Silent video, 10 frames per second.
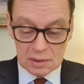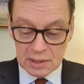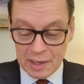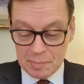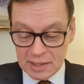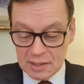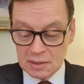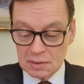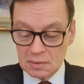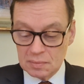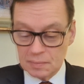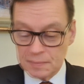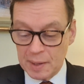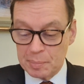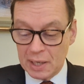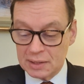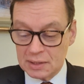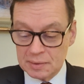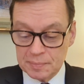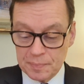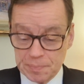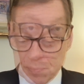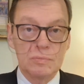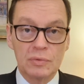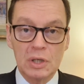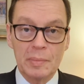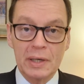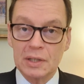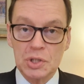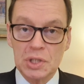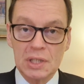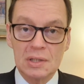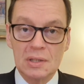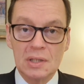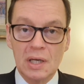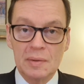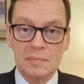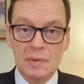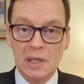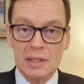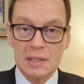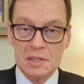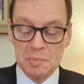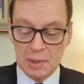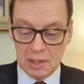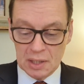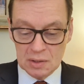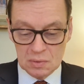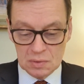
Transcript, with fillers: Drei Bände, ähm, der Padre, wunderbare Geschichten, die einen, einen inspirieren